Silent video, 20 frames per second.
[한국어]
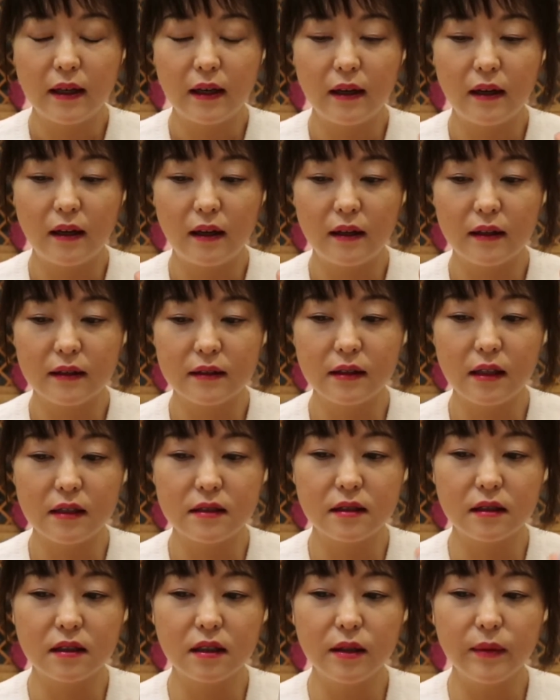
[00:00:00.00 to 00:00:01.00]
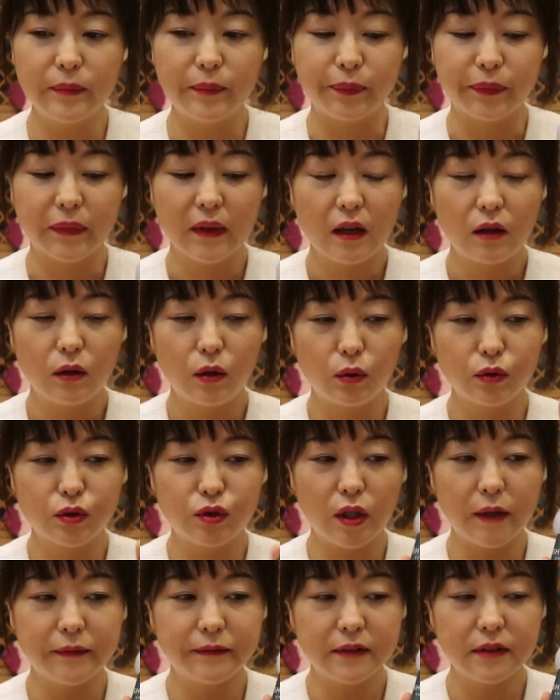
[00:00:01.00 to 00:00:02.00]
어, 근데 지금 요
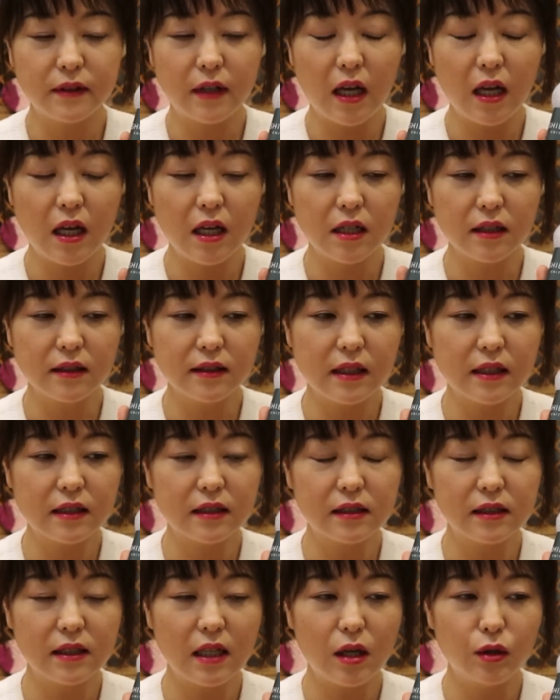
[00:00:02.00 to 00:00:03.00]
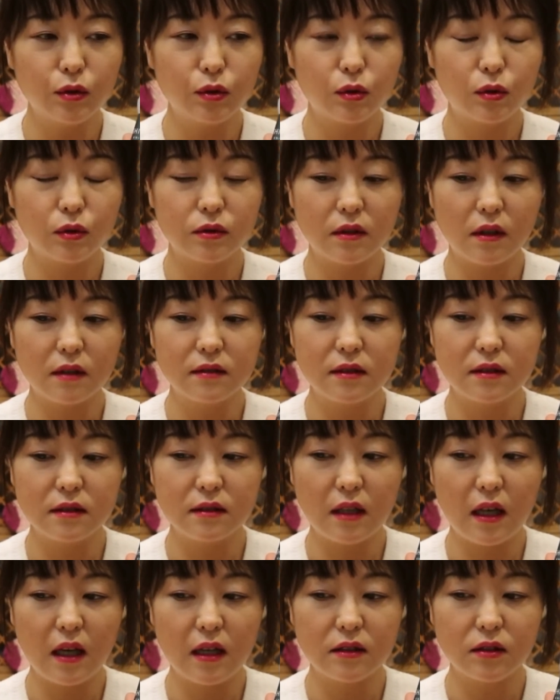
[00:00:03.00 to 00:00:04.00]
드리프트랑 실크 클라우드로
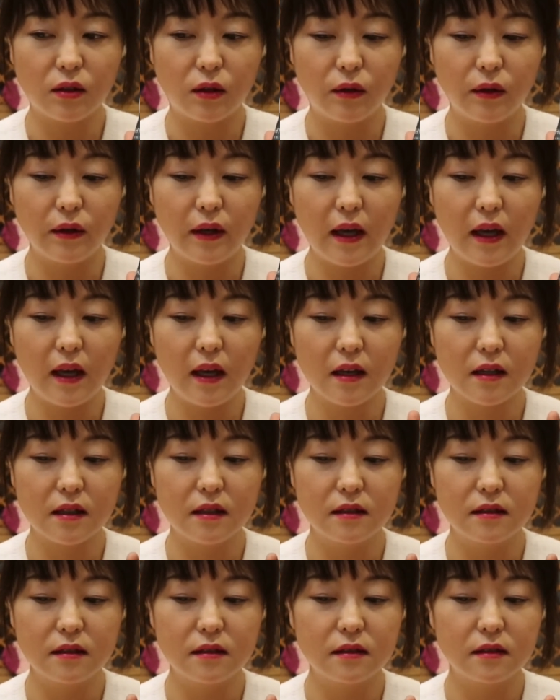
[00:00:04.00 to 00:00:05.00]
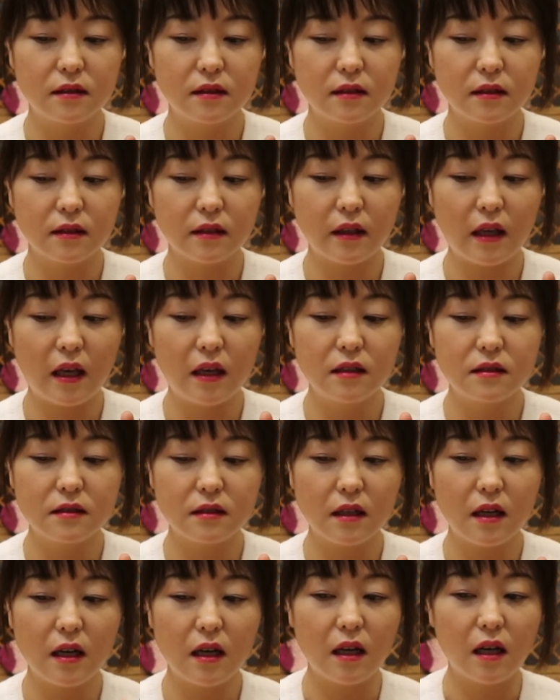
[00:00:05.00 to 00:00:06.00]
썼을 때 저의 그
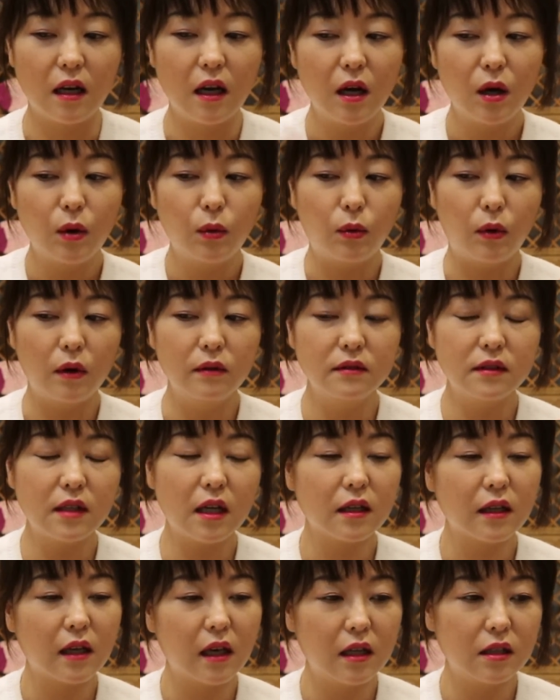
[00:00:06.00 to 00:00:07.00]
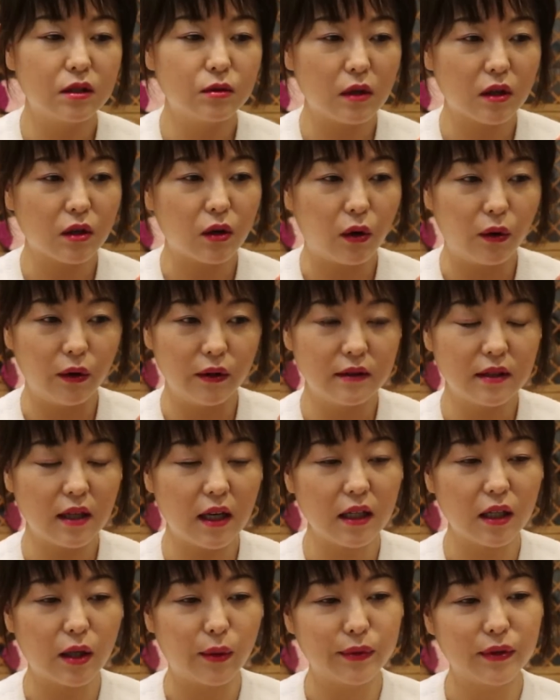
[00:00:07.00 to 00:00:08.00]
게이지가 원작 게이지와 거의
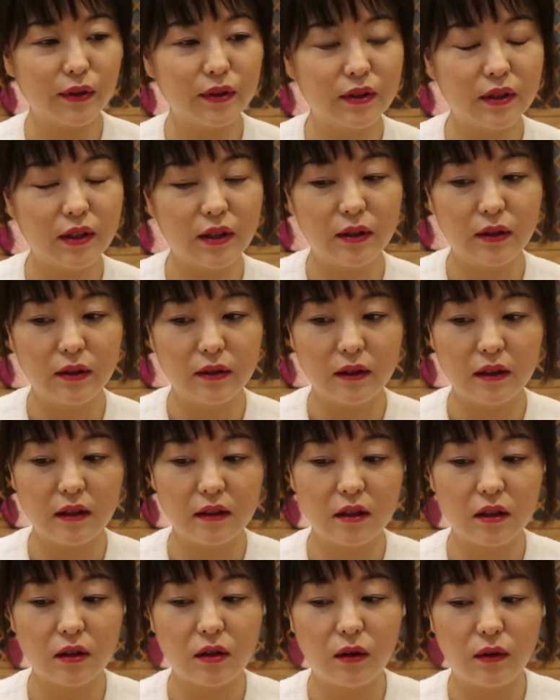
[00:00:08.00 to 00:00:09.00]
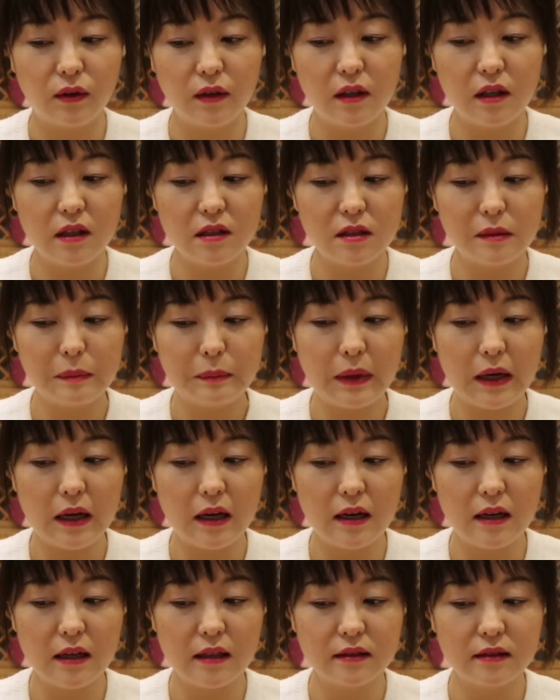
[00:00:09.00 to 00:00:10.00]
차이가 없었어요. 그래서 거의
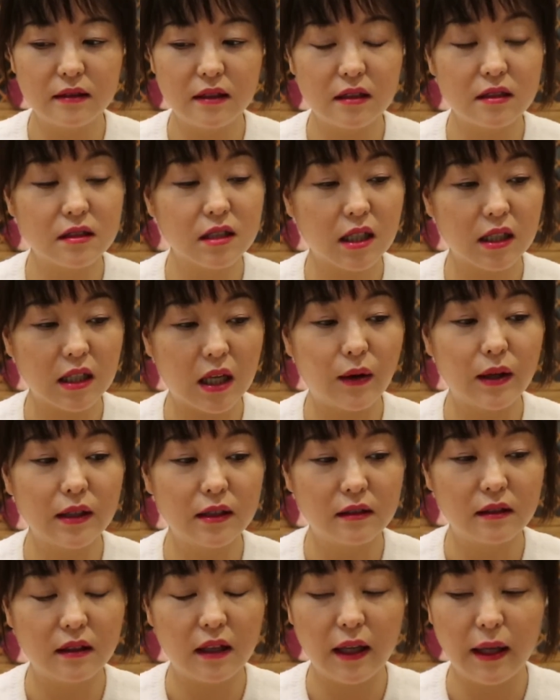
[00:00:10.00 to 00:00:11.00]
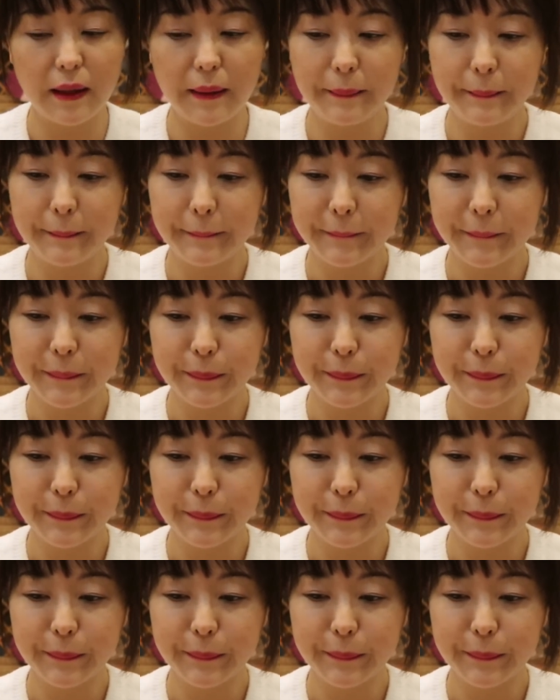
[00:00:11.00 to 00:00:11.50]
18 스티치가 나왔는데